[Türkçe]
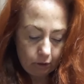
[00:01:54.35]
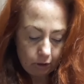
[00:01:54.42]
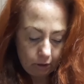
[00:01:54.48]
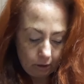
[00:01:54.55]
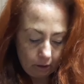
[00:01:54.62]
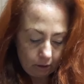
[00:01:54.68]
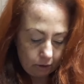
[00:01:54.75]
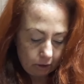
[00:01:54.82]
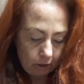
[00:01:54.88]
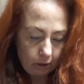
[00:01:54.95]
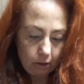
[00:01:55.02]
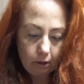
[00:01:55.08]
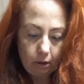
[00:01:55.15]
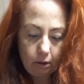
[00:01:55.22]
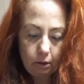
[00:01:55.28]
İçinden
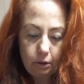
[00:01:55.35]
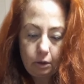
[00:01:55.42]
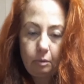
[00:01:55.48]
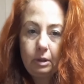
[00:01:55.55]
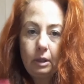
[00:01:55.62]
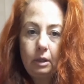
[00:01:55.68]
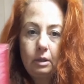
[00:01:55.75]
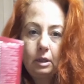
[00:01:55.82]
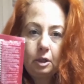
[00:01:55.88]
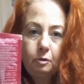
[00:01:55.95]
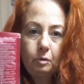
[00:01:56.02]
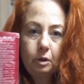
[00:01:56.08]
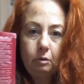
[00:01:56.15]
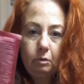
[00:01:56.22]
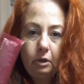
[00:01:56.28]
çıkanlar işte bir tane
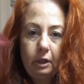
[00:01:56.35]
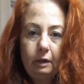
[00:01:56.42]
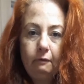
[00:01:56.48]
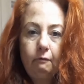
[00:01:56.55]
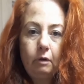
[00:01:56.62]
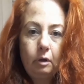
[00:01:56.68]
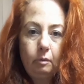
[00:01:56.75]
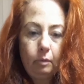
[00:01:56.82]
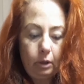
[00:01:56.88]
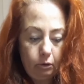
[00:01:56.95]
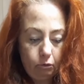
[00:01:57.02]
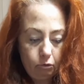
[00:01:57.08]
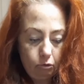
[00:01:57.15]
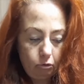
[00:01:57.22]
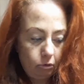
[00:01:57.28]
saç bakım kremi var
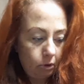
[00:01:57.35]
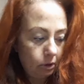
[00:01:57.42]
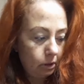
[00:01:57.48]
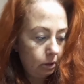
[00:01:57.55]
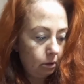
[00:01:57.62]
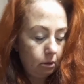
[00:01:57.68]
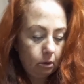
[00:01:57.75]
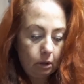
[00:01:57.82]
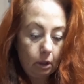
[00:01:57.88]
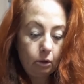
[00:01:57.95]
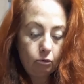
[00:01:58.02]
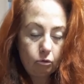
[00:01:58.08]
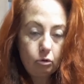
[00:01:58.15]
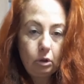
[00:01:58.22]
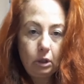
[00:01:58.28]
banyo sonrası.
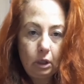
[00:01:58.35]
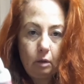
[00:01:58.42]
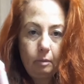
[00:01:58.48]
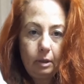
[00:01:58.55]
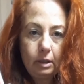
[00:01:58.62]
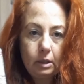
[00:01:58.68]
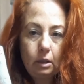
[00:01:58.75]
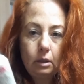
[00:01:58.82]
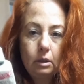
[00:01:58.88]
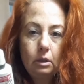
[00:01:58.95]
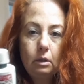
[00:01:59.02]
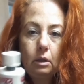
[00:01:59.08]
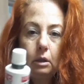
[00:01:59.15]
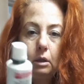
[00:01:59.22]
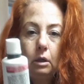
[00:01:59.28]
Daha doğrusu yıkama
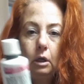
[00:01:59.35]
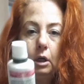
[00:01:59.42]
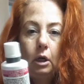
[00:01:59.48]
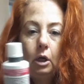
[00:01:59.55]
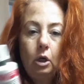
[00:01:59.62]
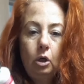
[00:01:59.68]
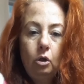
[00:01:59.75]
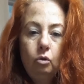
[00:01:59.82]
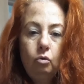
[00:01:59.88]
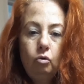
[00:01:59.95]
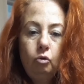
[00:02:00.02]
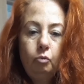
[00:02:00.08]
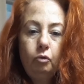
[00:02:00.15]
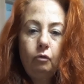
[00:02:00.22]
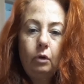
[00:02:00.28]
esnasında.
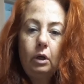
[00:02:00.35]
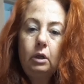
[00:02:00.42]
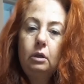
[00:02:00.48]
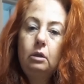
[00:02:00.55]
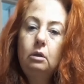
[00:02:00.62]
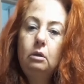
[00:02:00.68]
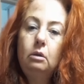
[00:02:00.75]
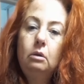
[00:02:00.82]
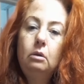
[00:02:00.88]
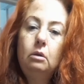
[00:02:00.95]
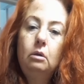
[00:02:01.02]
Tüpü var.